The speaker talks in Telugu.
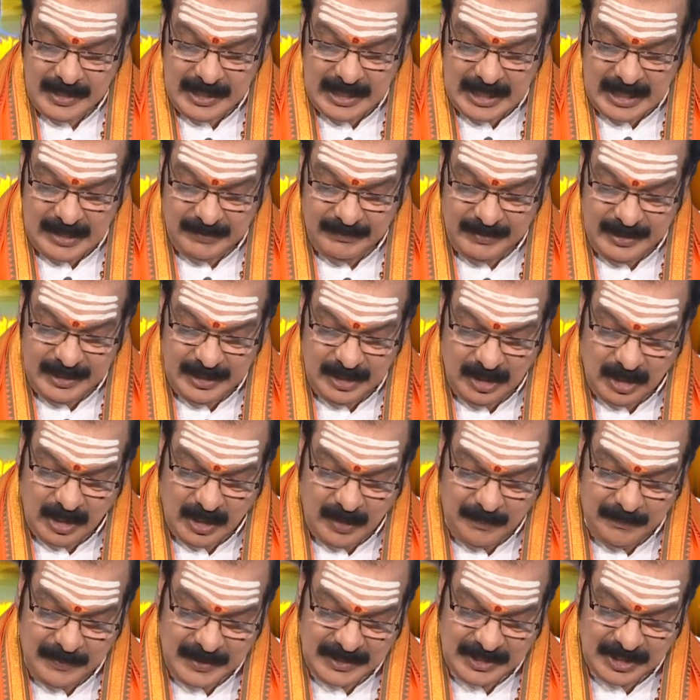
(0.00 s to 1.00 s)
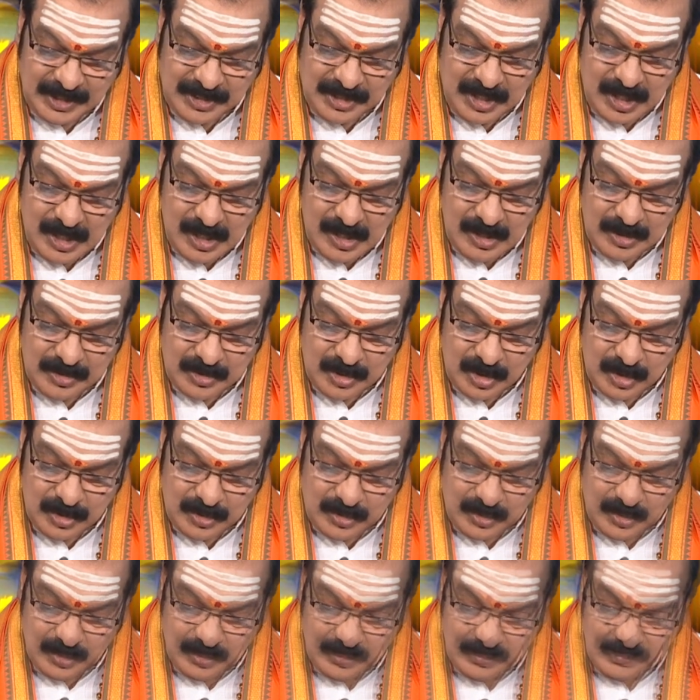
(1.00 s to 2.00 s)
ఇరవై ఒక్క ప్రదర్శనలు
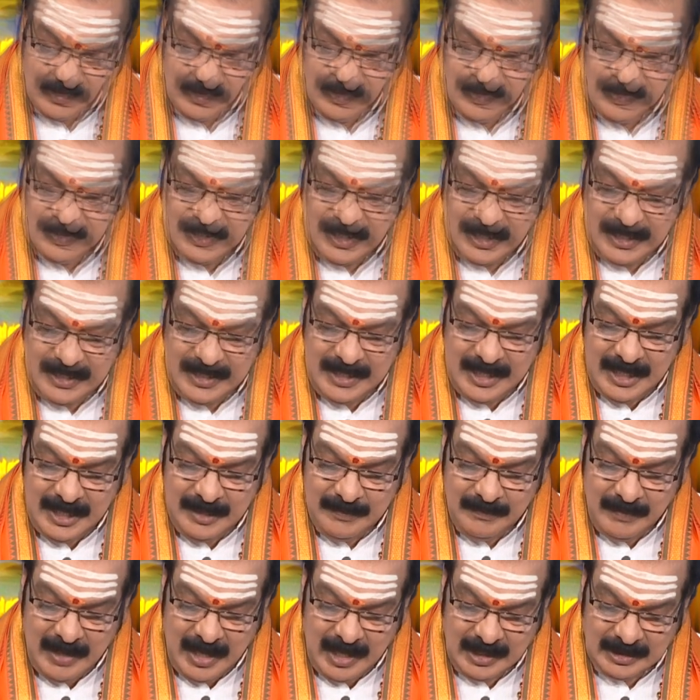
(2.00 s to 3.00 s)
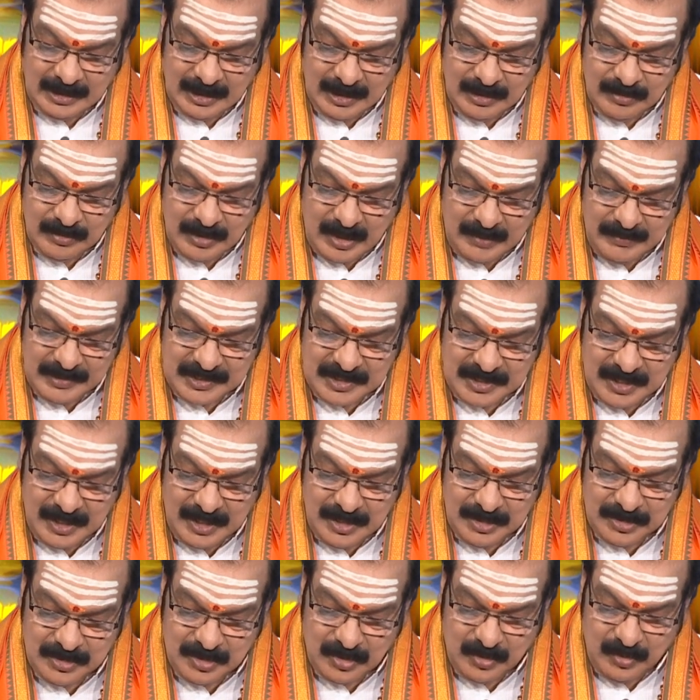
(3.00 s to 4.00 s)
చేస్తూ చండీమాతను
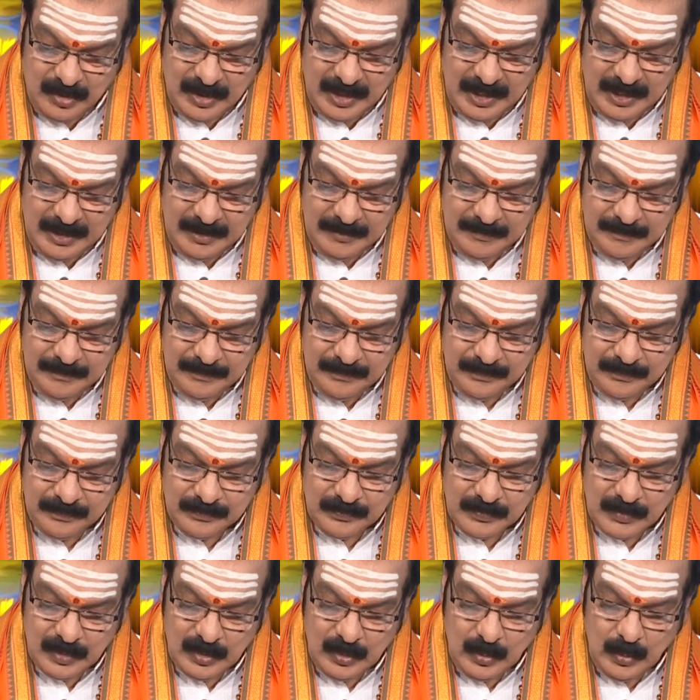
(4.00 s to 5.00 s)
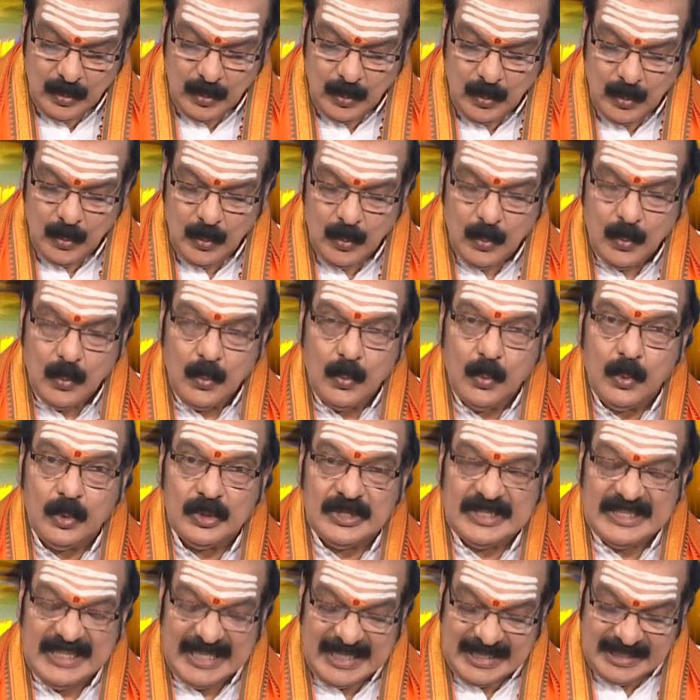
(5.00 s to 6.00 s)
నమస్కరించుకొని
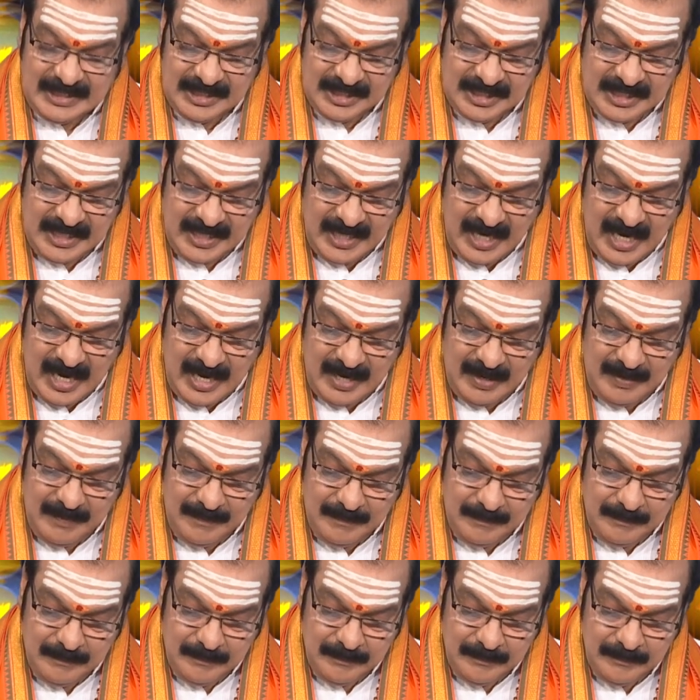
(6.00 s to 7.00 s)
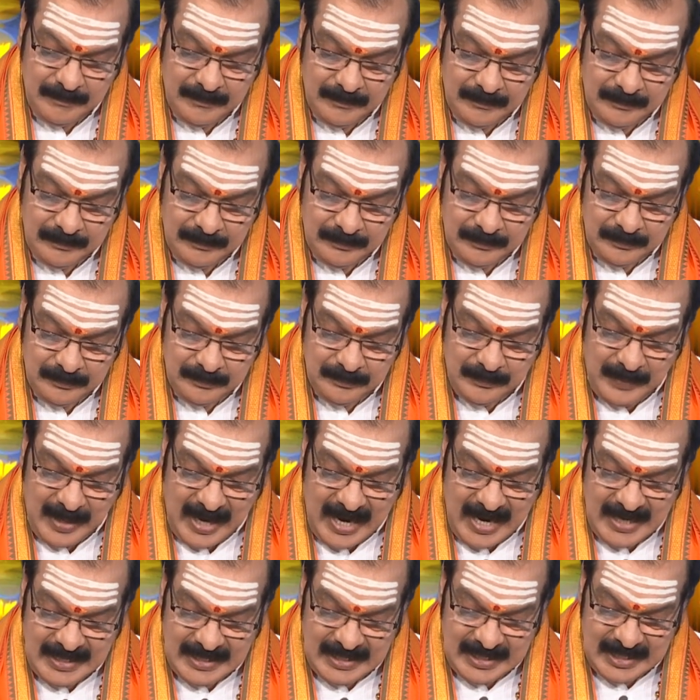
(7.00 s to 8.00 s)
ఉత్తర దిశగా
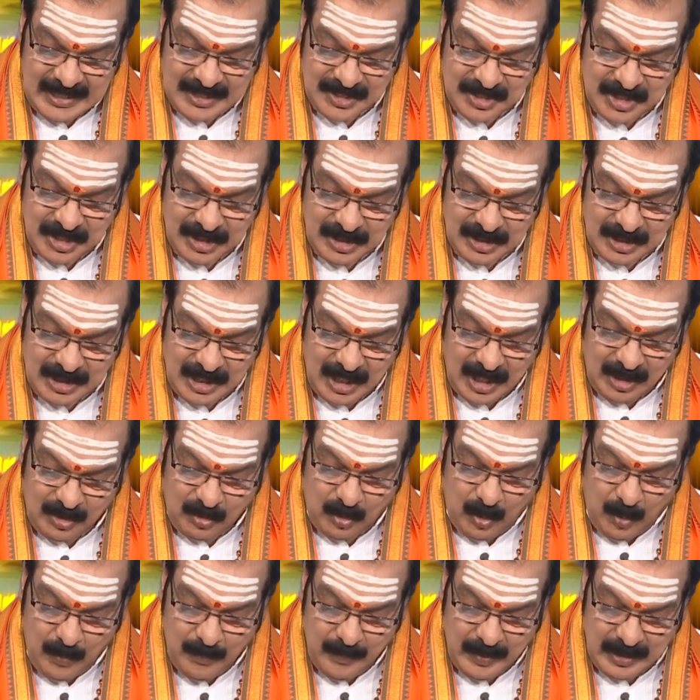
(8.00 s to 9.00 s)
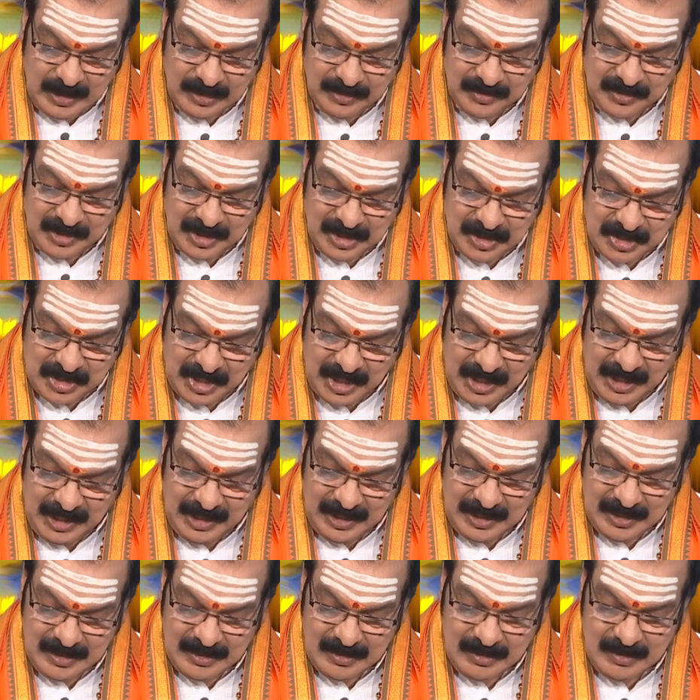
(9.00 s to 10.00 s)
పారిన చింత కొమ్మను తెచ్చి
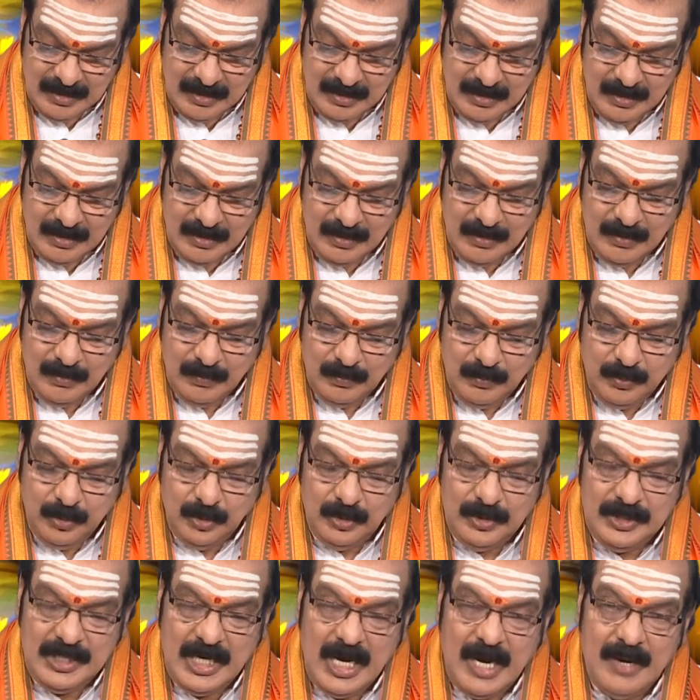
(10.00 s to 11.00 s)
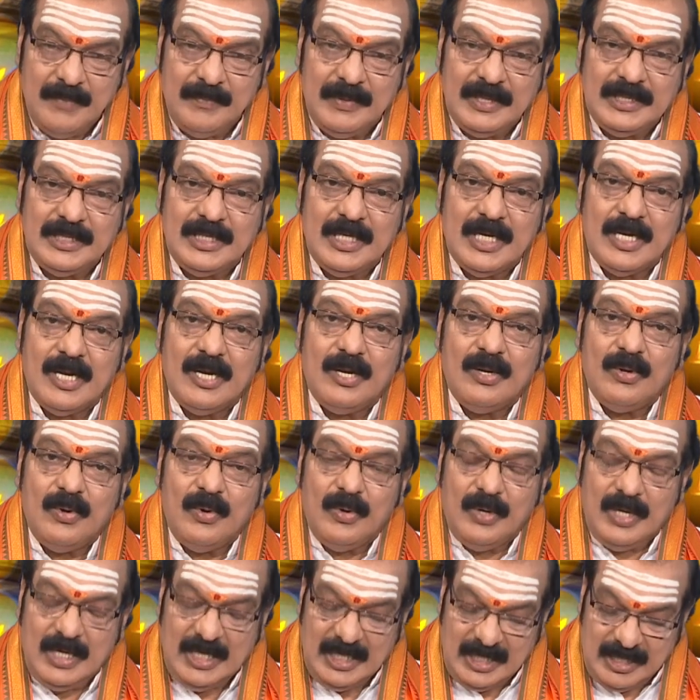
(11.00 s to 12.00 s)
పూజా మందిరంలో
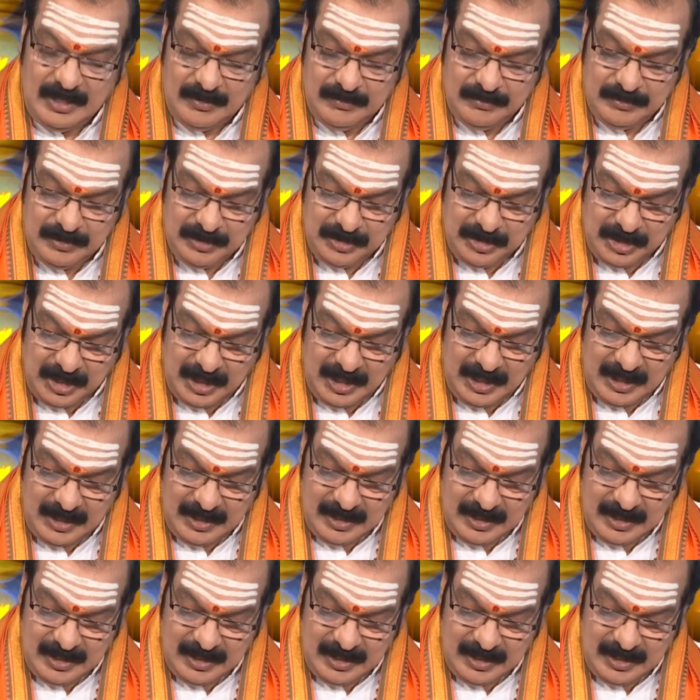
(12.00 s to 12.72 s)
గనక ఉంచి